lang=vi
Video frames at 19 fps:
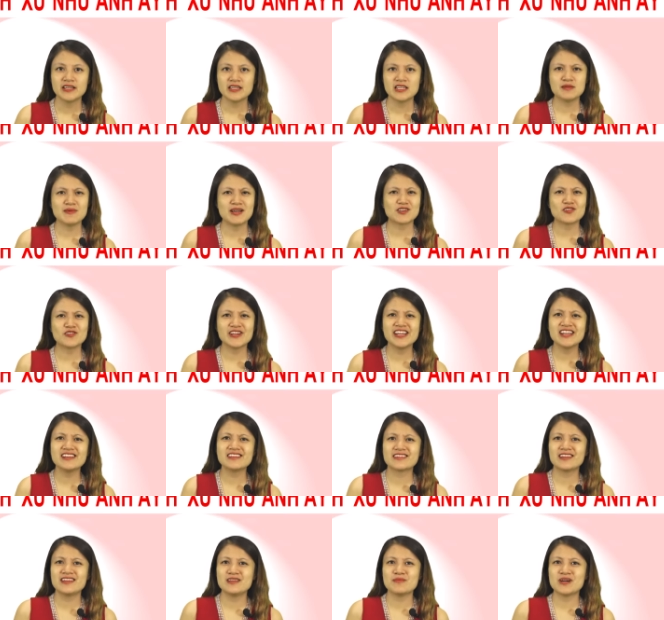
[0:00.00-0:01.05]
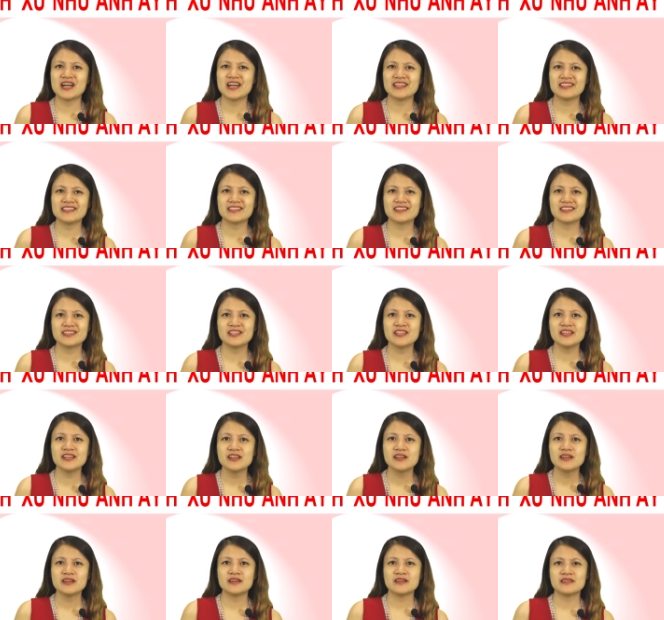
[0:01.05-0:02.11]
thì bạn có nghĩ là khi mà anh ấy
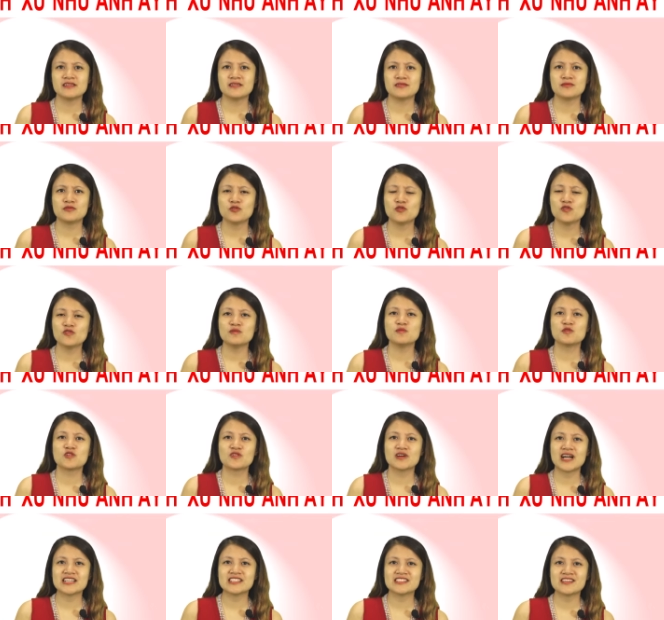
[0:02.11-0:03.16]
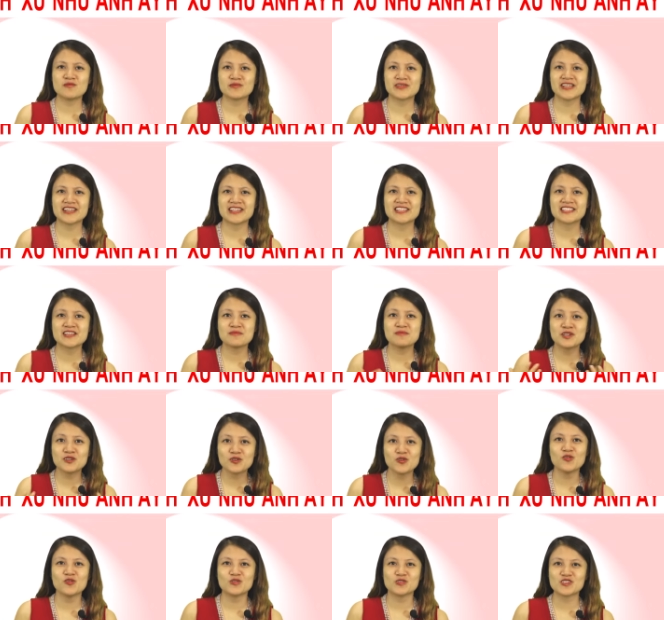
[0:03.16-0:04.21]
uh, ngủ với một cô gái xong thì anh ấy sẽ mất
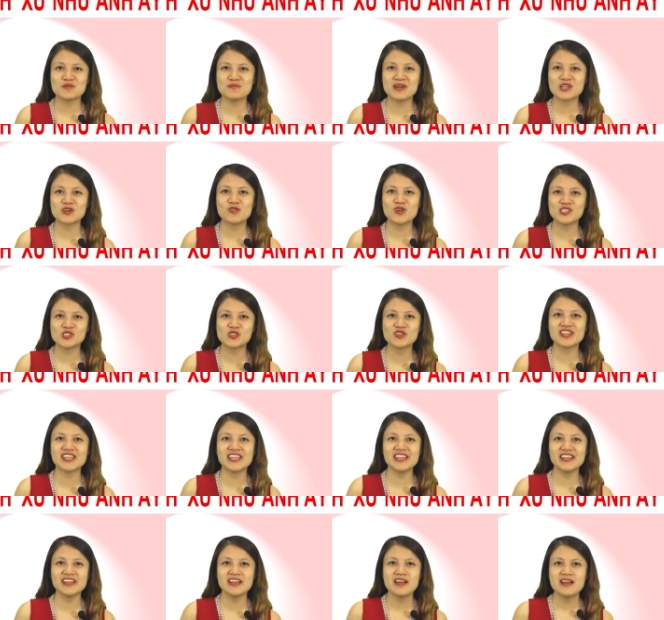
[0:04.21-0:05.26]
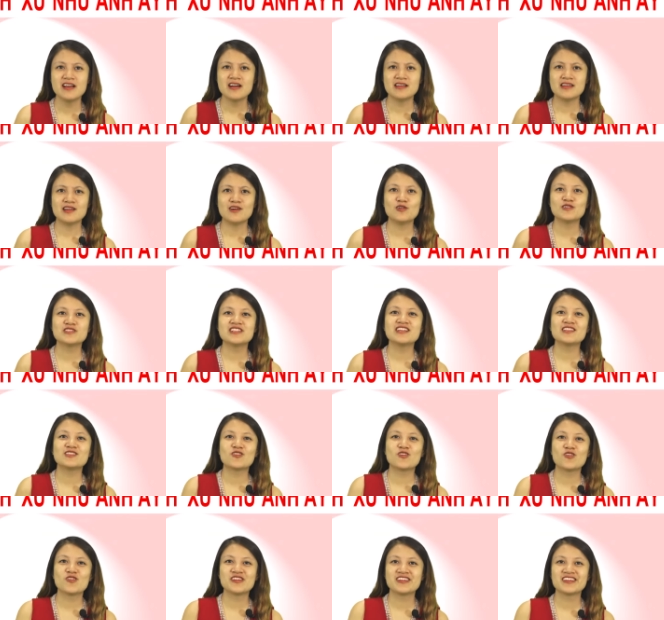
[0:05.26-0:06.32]
ngủ rồi băn khoăn suy nghĩ là ôi chết
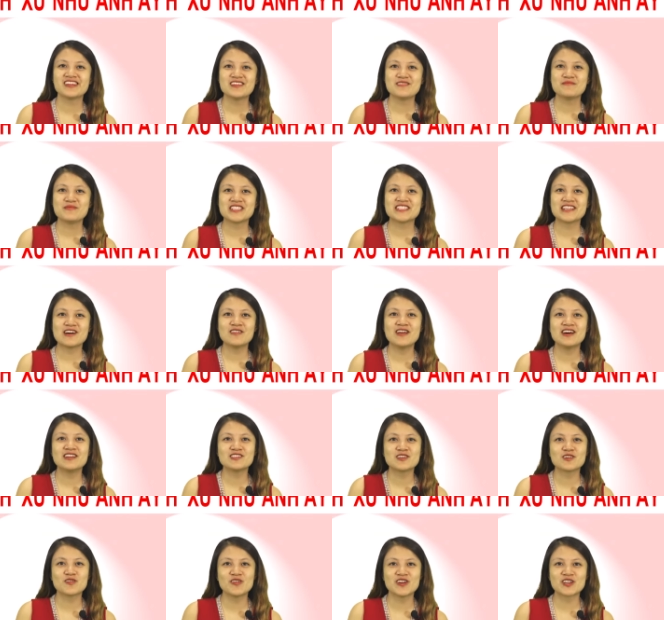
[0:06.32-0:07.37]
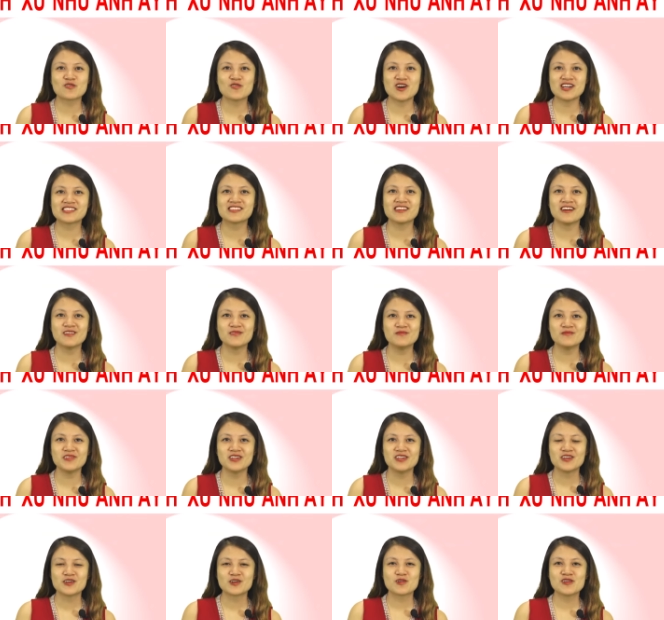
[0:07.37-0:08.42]
rồi mình trao thân cho cô ấy quá sớm
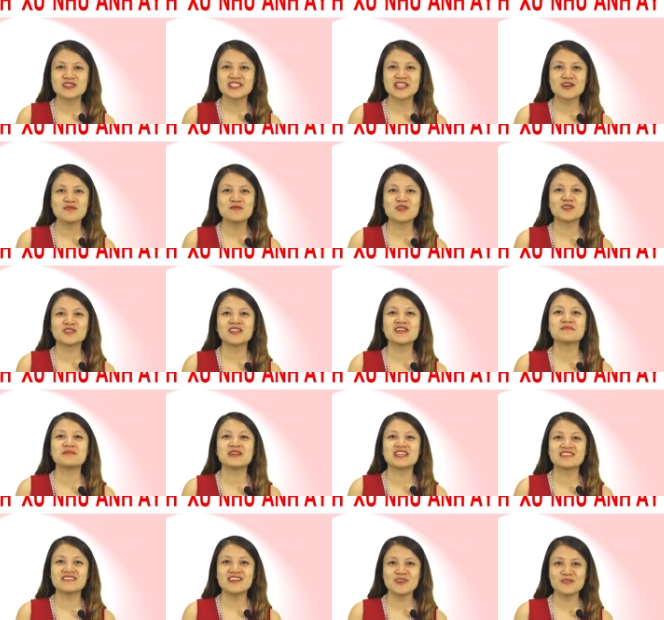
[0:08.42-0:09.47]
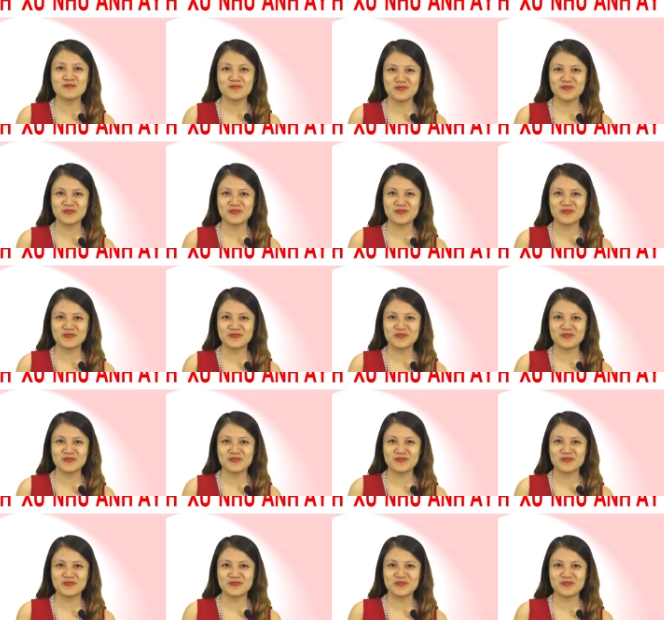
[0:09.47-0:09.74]
cô ấy sẽ không còn thích mình nữa không